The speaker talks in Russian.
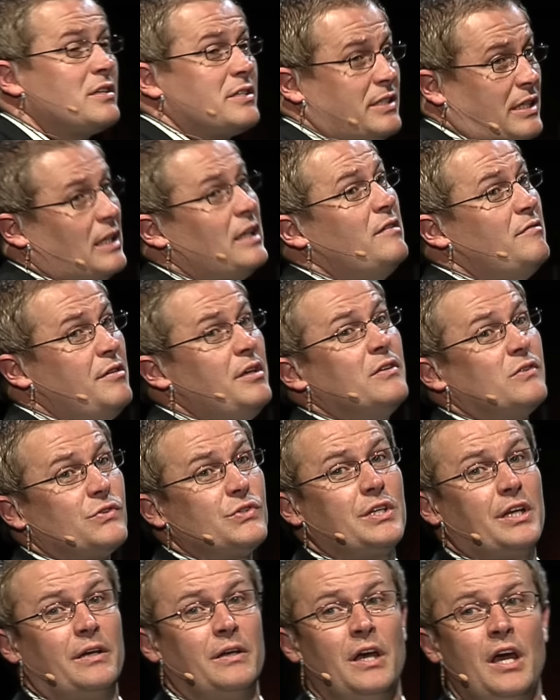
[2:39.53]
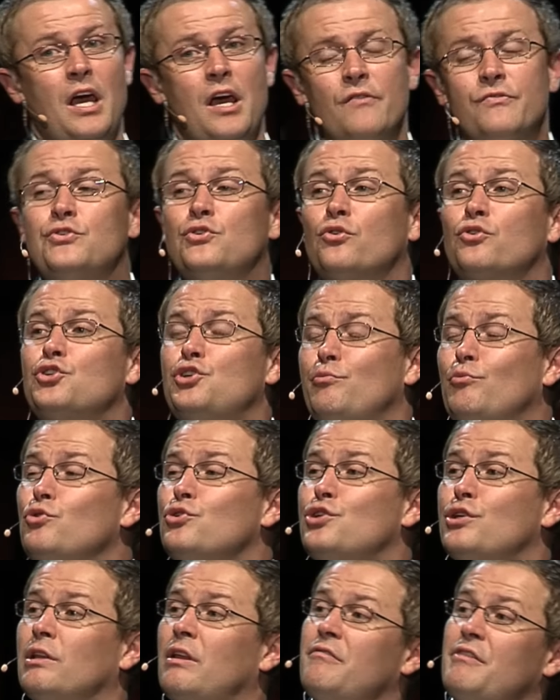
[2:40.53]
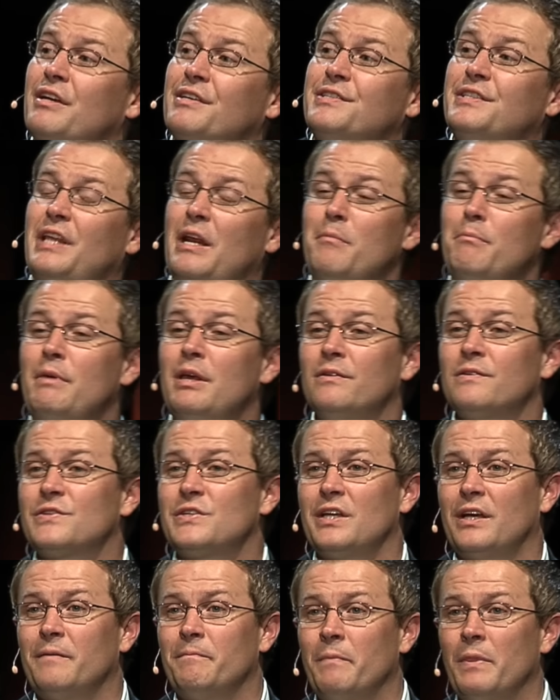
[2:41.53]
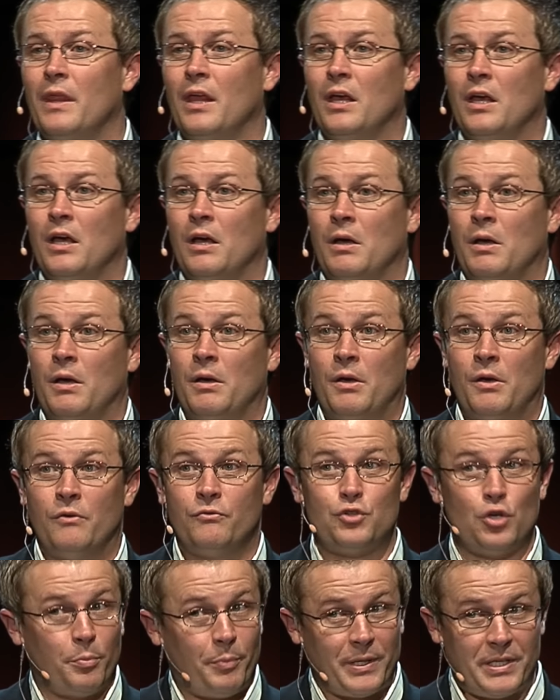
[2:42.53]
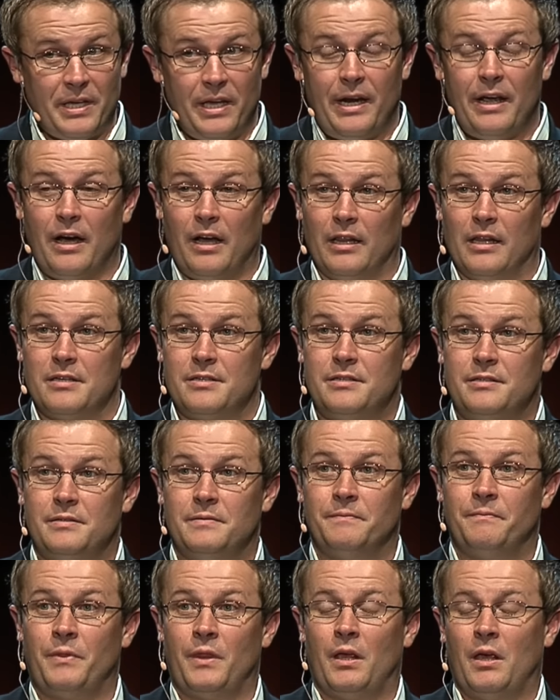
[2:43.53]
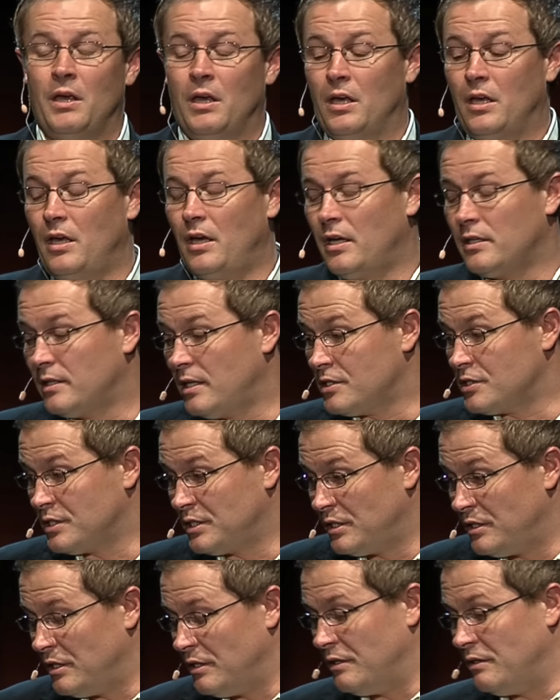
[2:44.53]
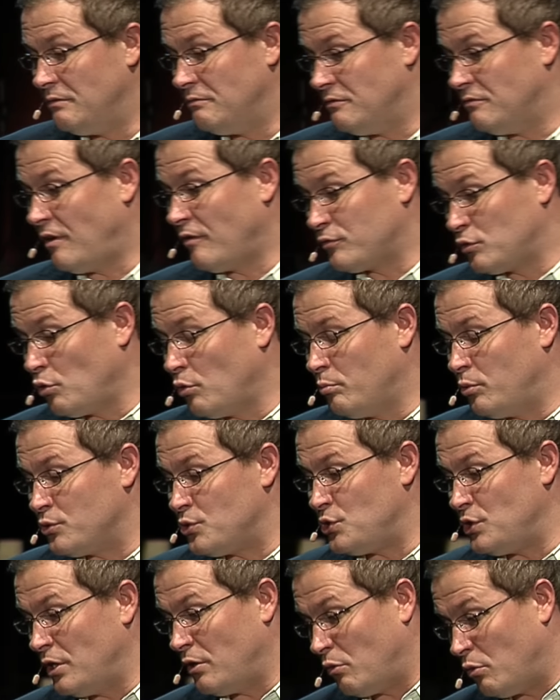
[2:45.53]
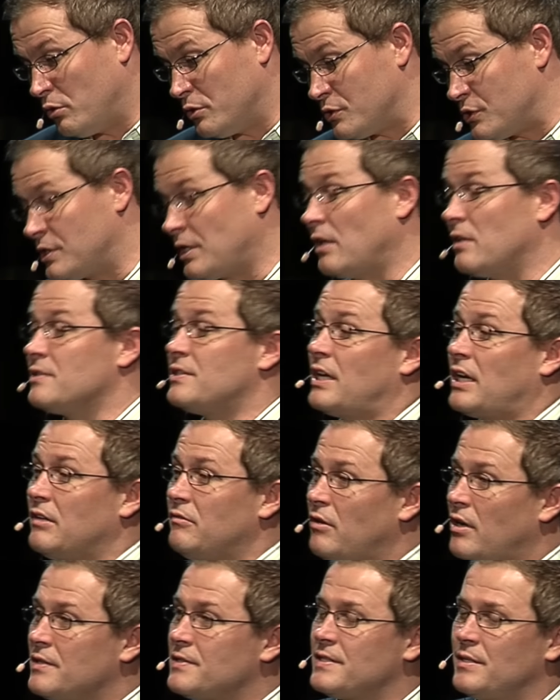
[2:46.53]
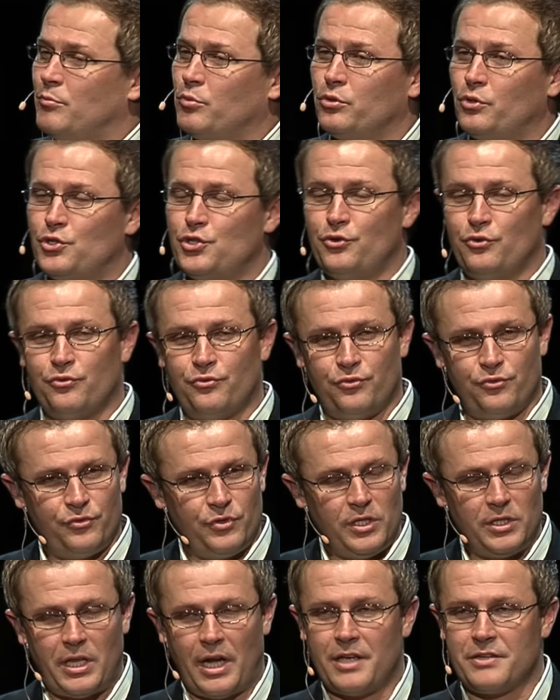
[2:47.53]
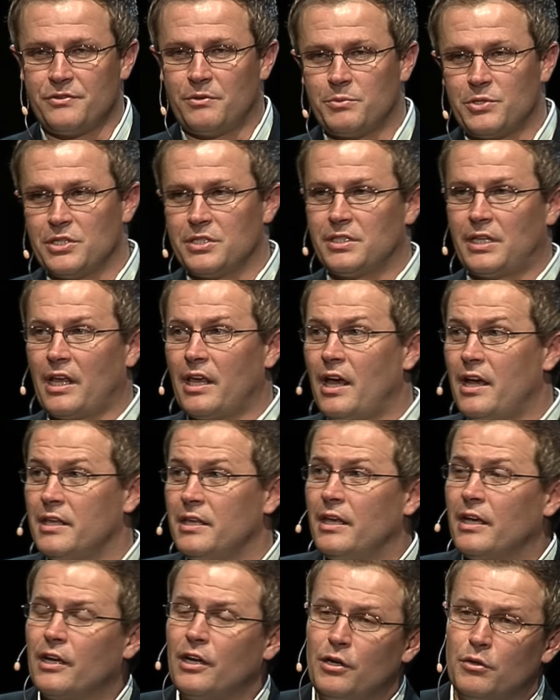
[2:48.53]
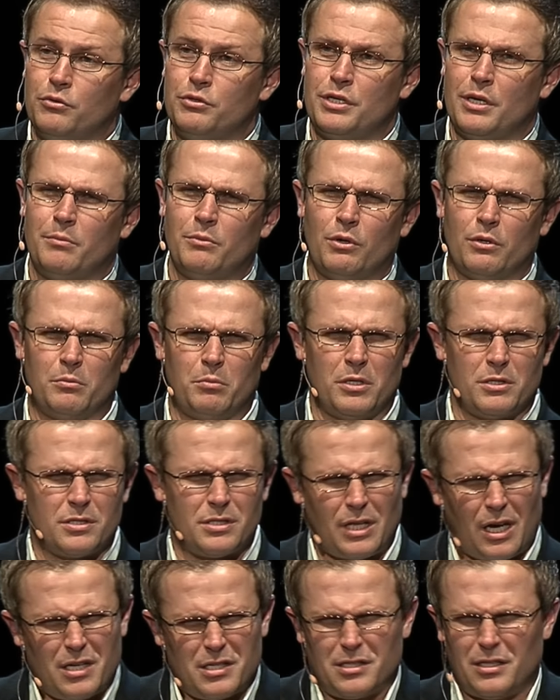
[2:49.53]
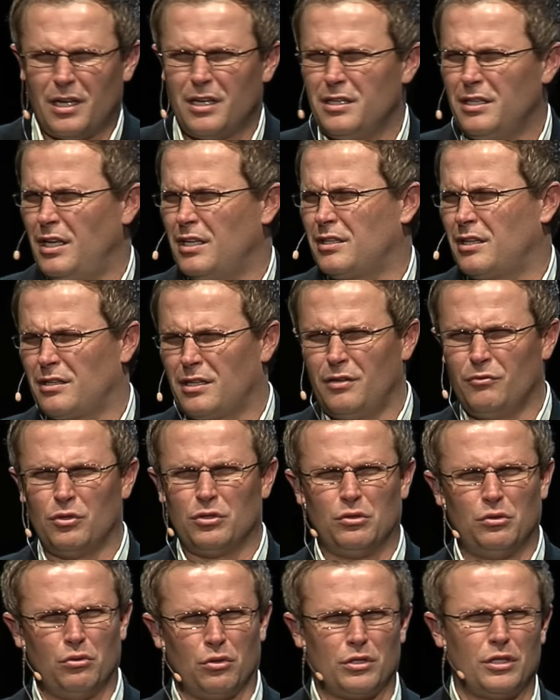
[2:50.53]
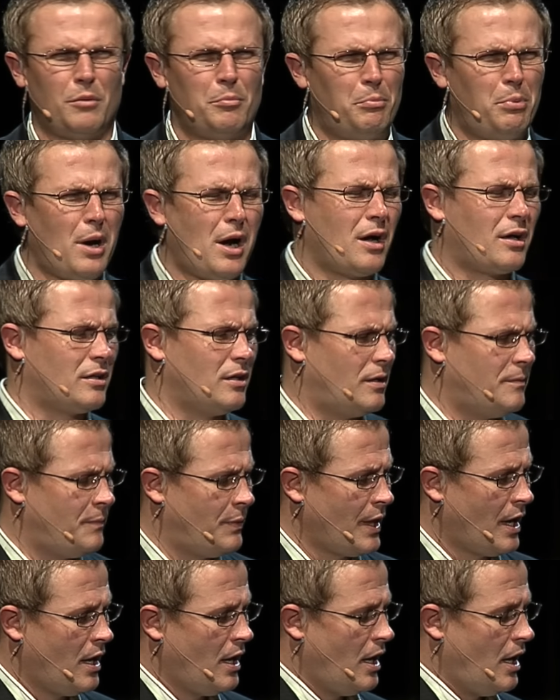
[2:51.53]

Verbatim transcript: остановился. Все, к чему человек стремился, все потерялось. И однажды в автобусе он стал зарываться, будучи в нетрезвом состоянии, к людям. Он был страшно одет, от него дурно пахло.